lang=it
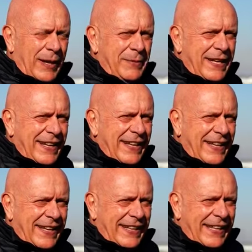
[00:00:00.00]
La
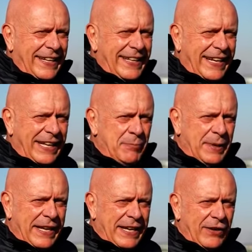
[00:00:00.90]
mia carriera
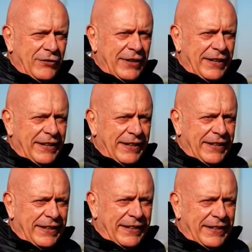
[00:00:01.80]
ippica nasce
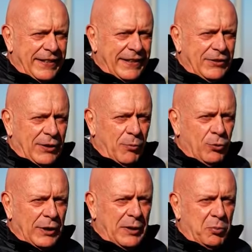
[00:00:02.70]
il
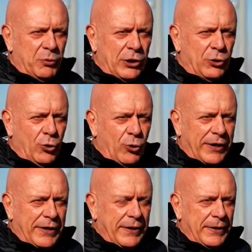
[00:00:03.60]
tribuno da
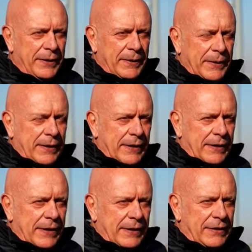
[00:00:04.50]
puntatore.
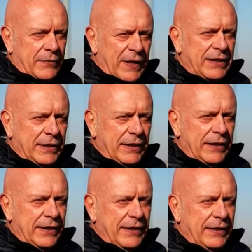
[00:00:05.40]

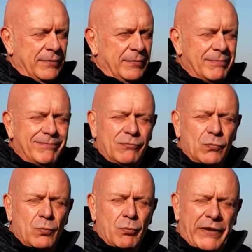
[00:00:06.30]
Difatti
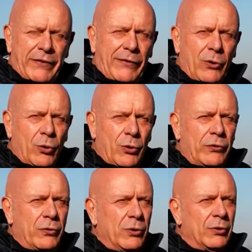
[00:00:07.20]
mese
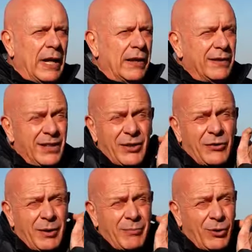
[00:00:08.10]
scorso, anzi in
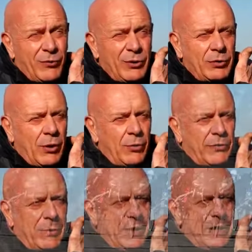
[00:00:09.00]
dicembre, ho vinto una corsa